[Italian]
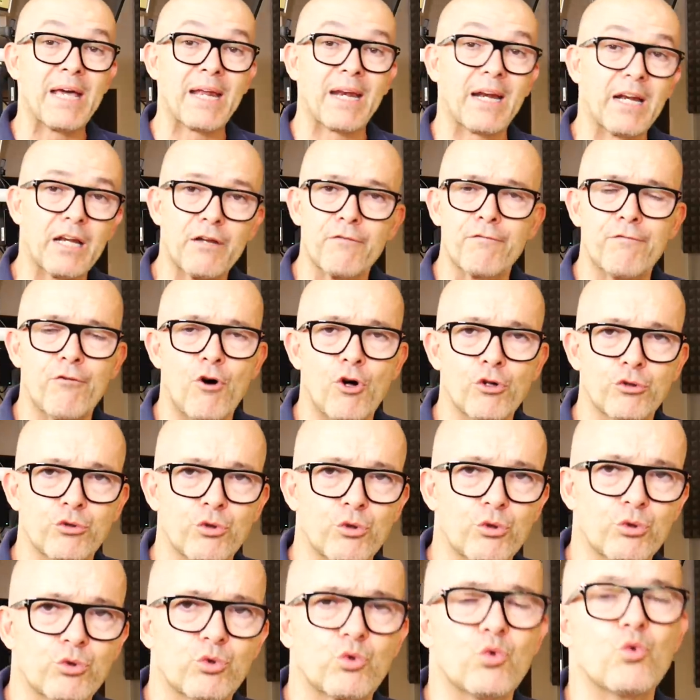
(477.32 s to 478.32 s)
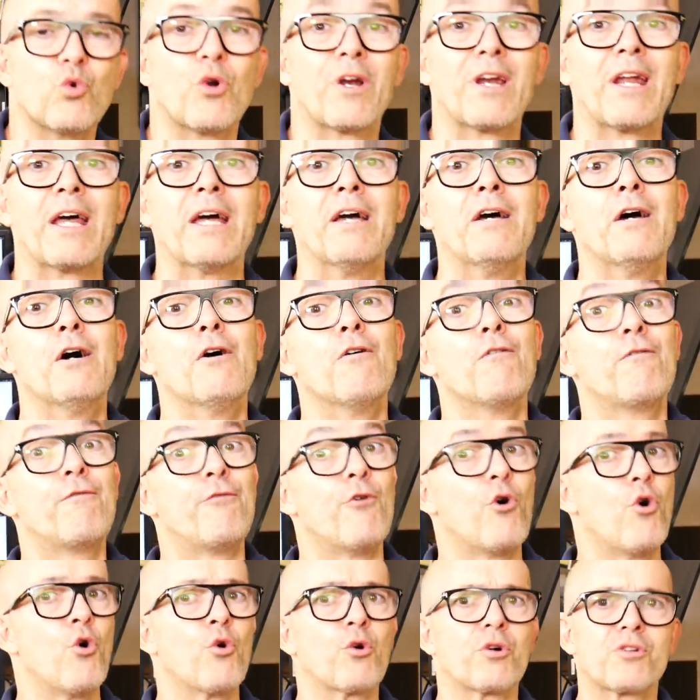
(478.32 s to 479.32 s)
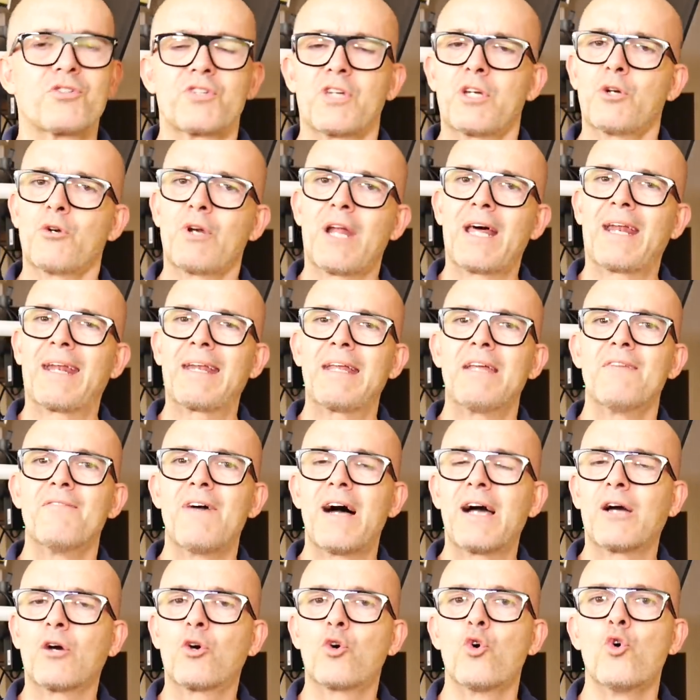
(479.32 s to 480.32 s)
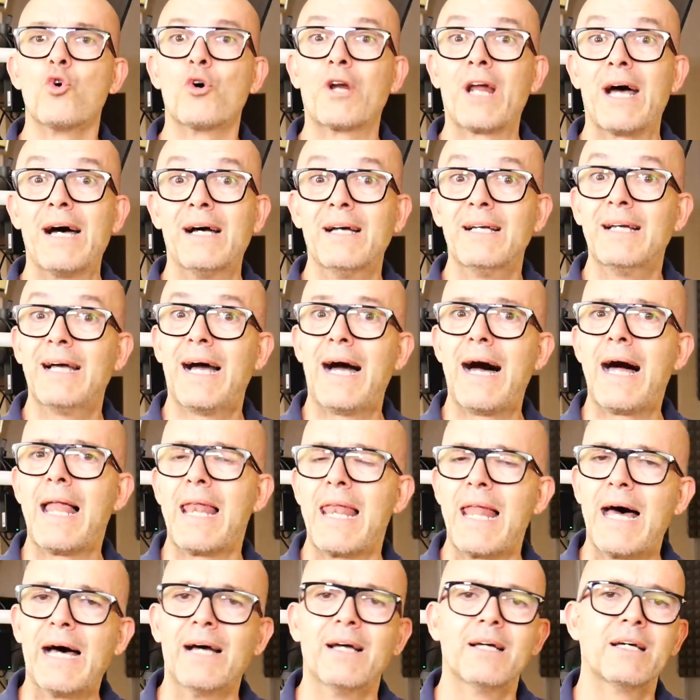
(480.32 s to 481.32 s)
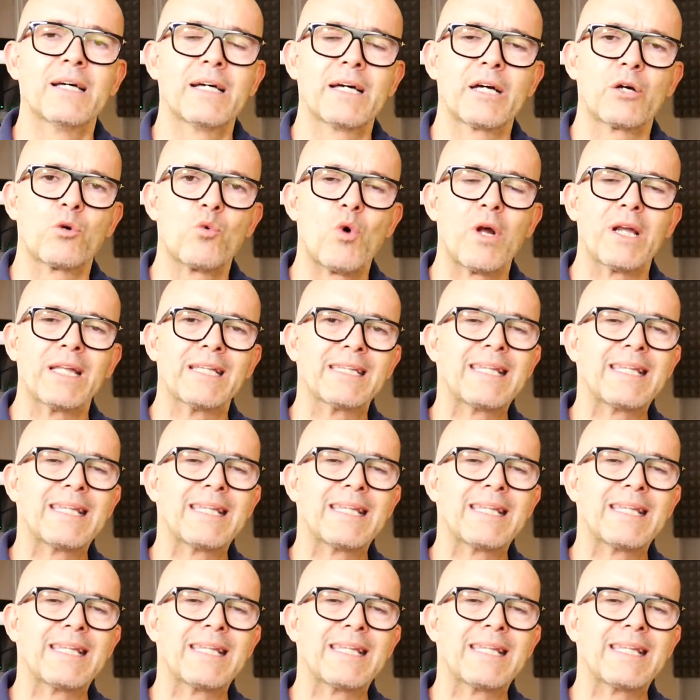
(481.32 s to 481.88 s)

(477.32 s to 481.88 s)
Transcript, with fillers: per le foto notturne, forse non arriva ancora alla eh,